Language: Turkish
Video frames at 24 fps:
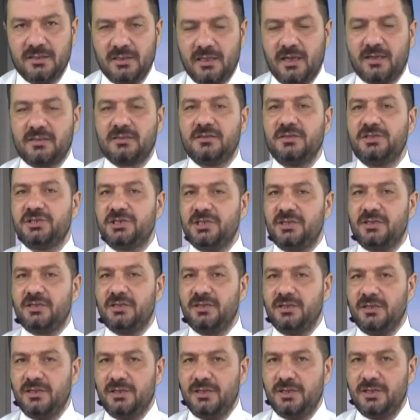yaklaşık
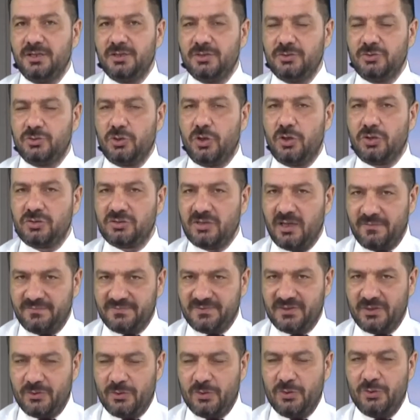4
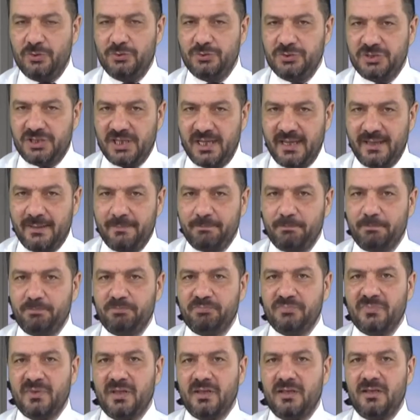hafta önce
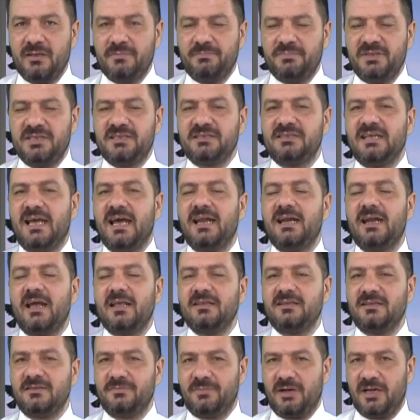bir
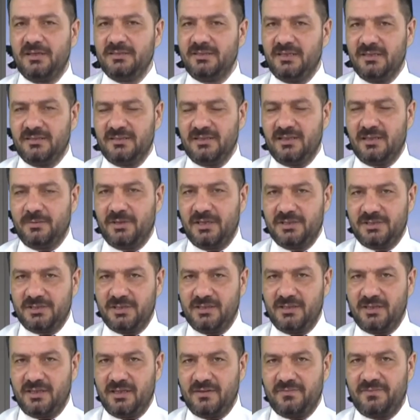değerlendirme anketine
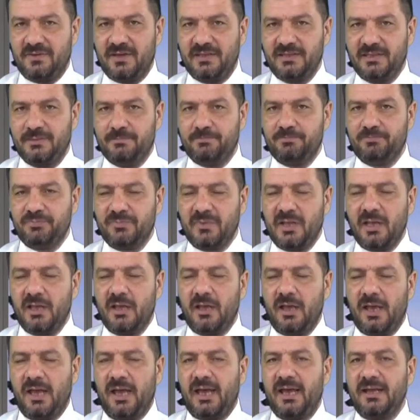başladık efendim.
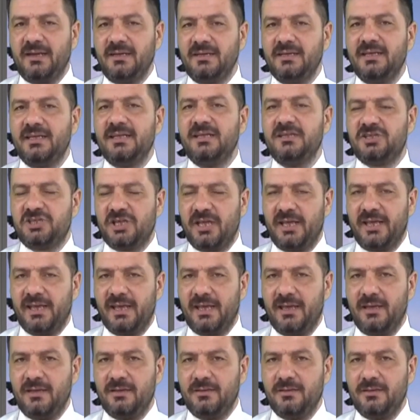Her
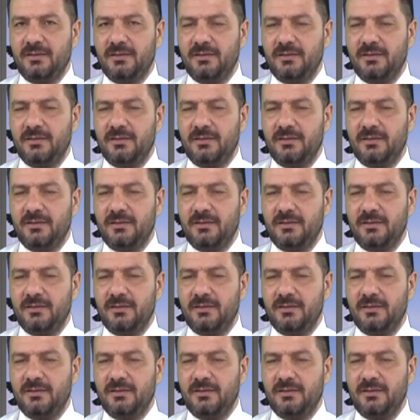ilçeye